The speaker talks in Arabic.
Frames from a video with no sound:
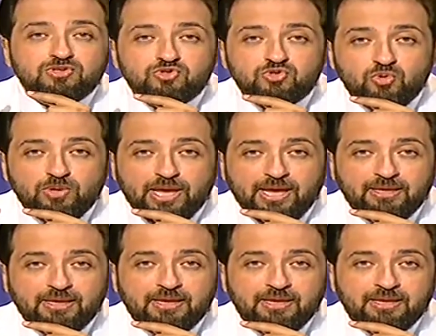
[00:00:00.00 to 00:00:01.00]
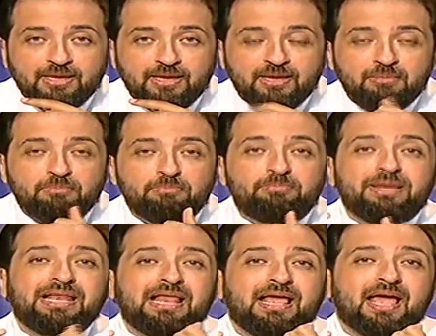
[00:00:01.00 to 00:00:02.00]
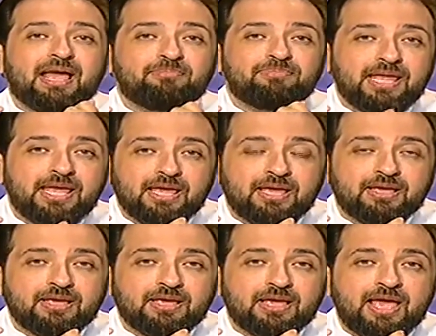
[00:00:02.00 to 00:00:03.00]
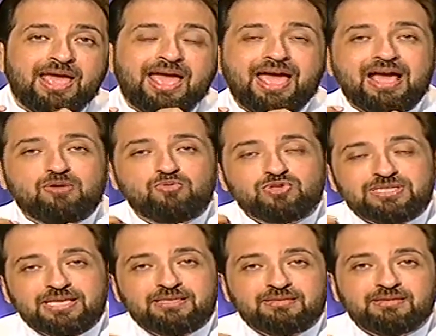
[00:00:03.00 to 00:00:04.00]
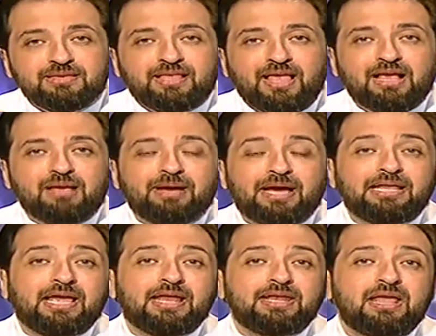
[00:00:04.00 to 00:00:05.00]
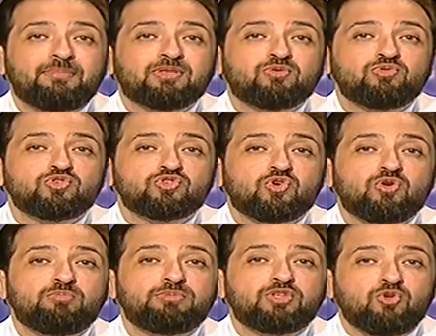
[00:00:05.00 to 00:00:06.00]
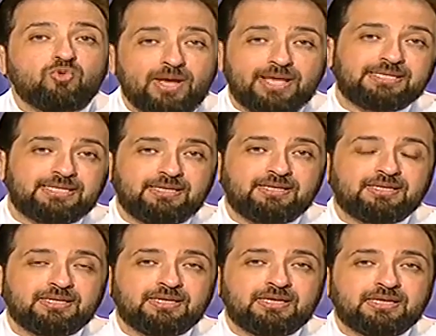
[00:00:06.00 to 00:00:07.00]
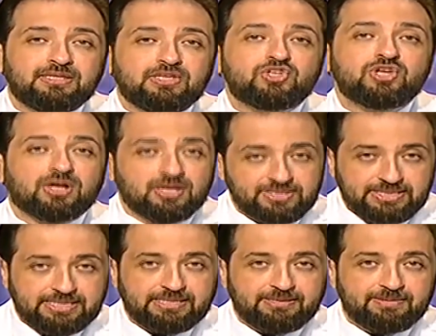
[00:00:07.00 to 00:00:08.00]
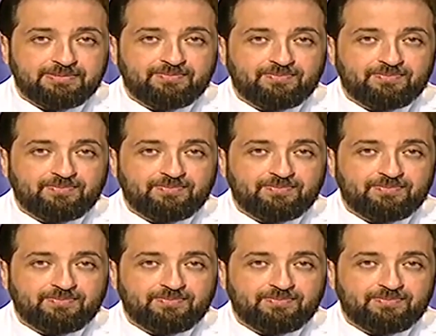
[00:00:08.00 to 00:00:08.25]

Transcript: زوجه بلا ابناء او ست اتحكم عليها انها ما تكونش ام دلوقتي ده شيء قاسي جدا